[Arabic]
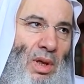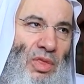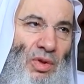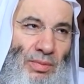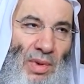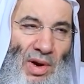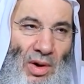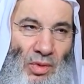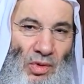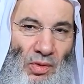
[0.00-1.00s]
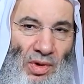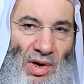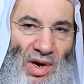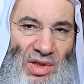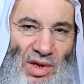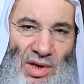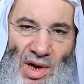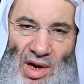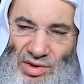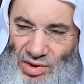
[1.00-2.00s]
ثم نقول
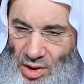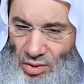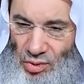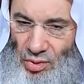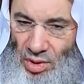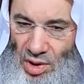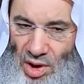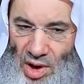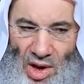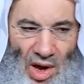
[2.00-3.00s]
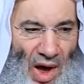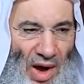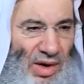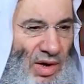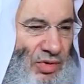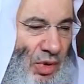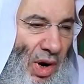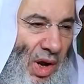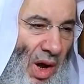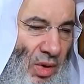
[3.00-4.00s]
للذين أشركوا أين
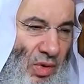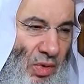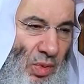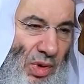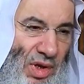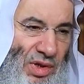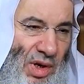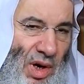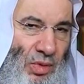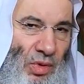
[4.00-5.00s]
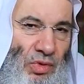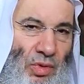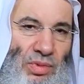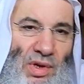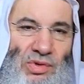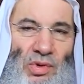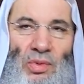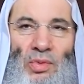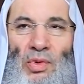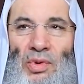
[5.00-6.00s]
شركاؤكم الذين كنتم
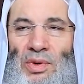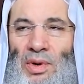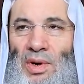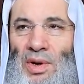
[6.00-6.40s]
تزعمون